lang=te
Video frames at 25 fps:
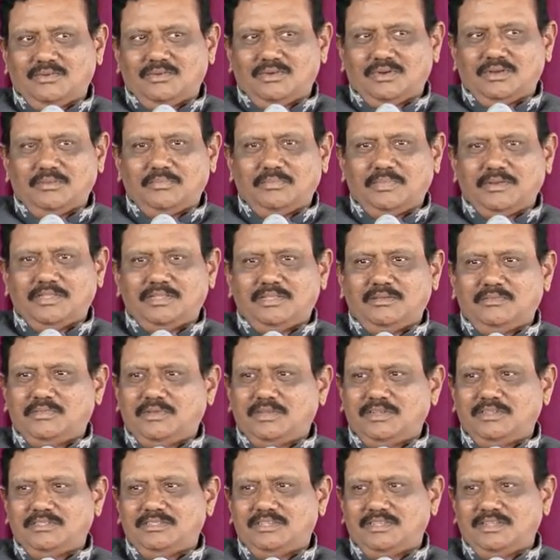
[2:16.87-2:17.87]
ఒక పెద్ద
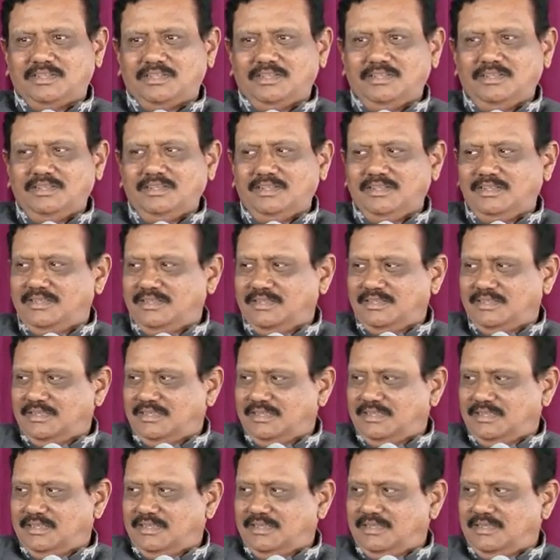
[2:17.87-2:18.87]
మనిషి
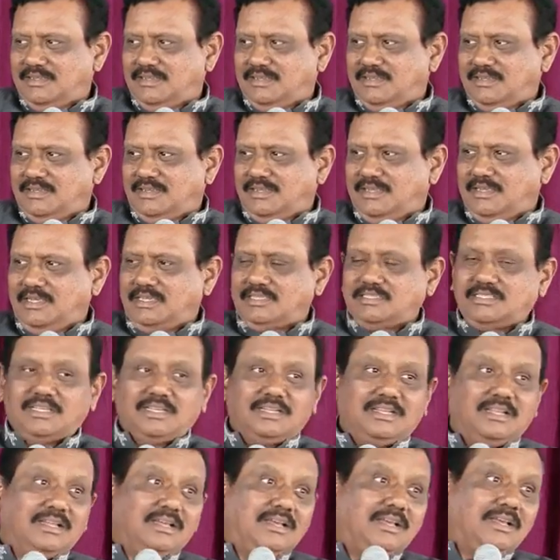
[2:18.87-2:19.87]
ఏ
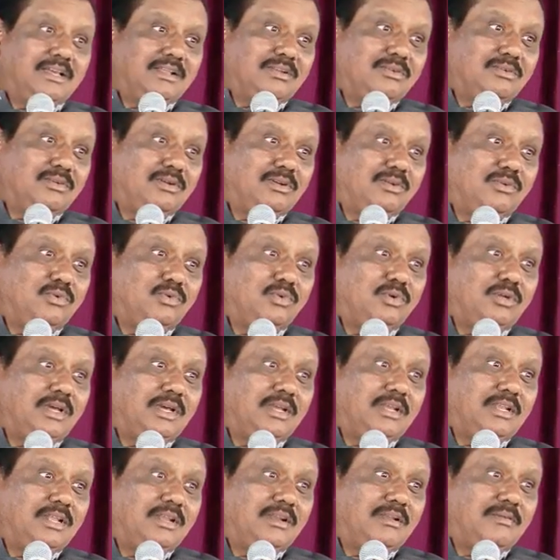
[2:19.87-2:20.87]
సన్నగారు వాళ్ళ
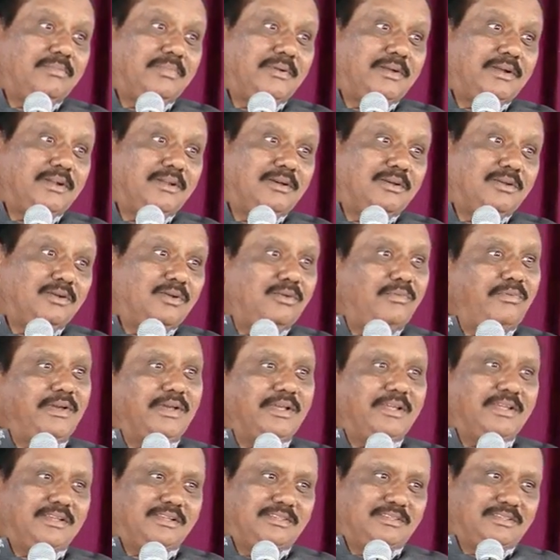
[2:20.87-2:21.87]
గుడారాల పండుగలో
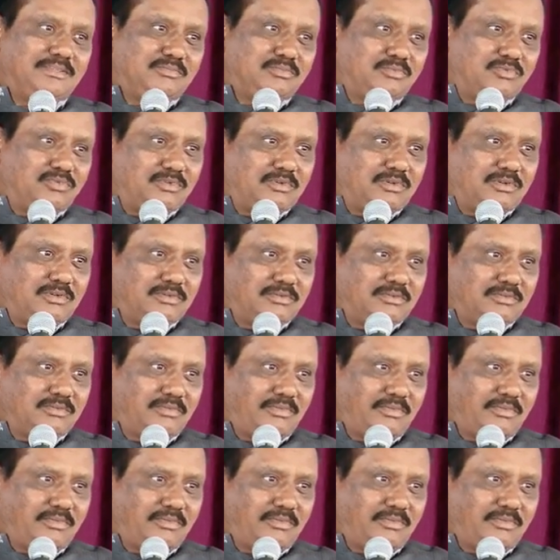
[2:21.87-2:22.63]
వాక్యం చెబుతున్నాడు